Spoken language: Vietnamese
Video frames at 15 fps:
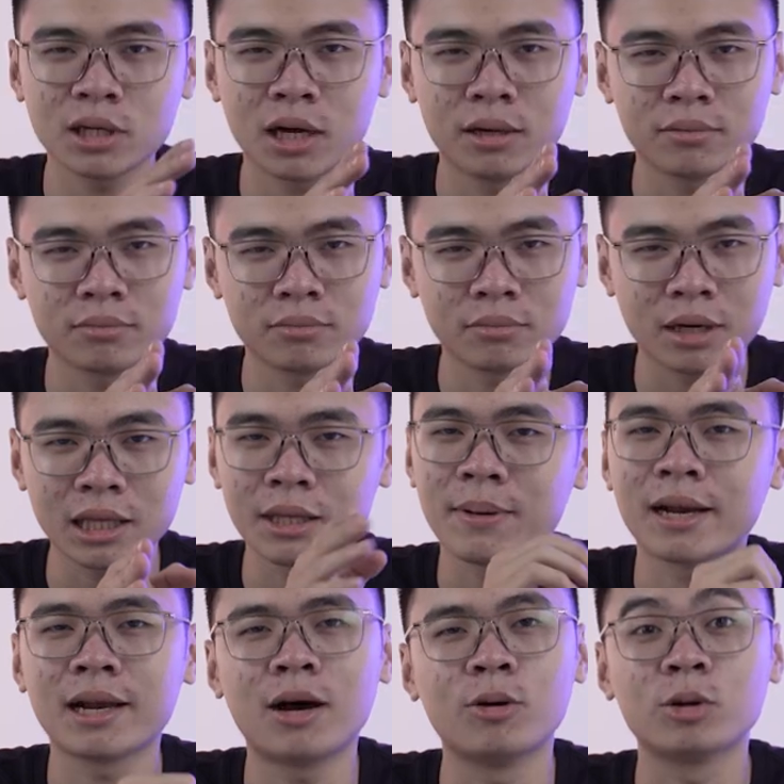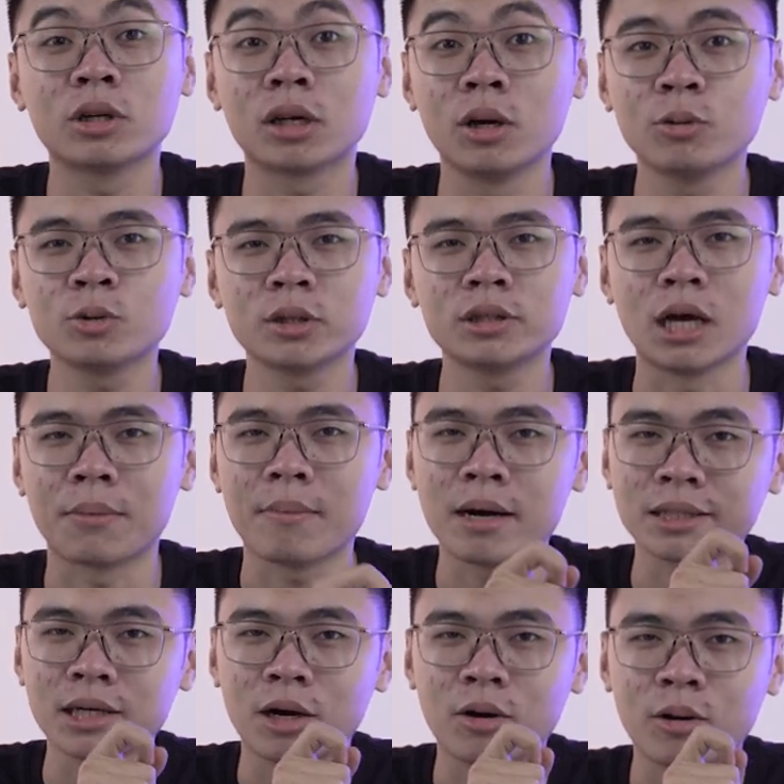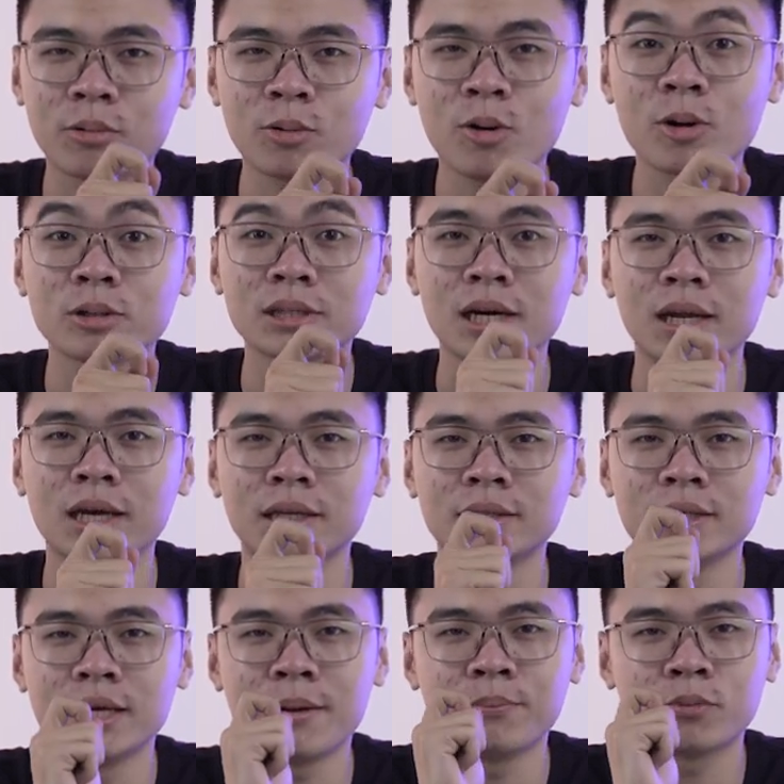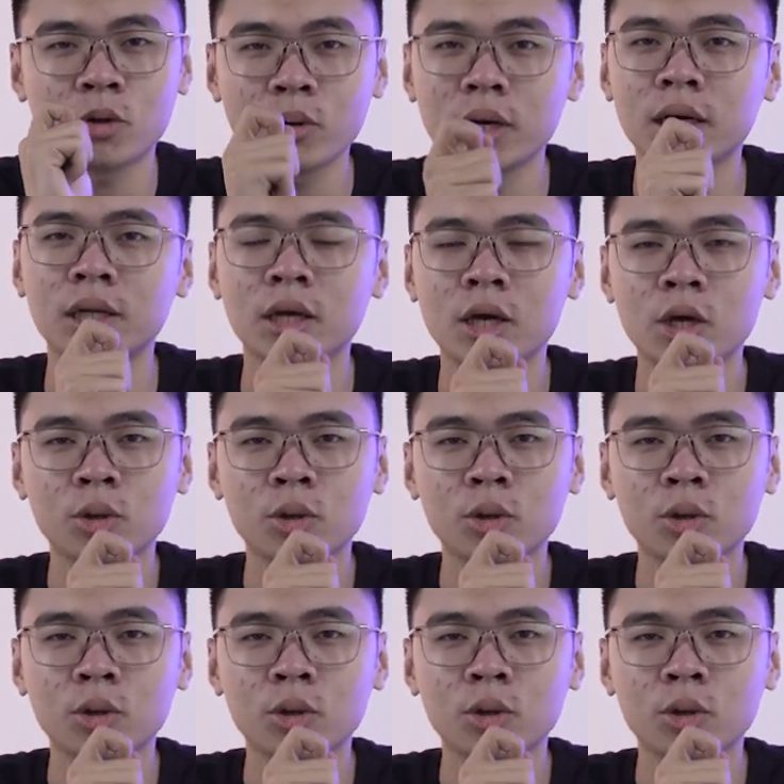trợ ngay từ ban đầu, lúc xuất xưởng bao giờ nó cũng có trải nghiệm tốt hơn.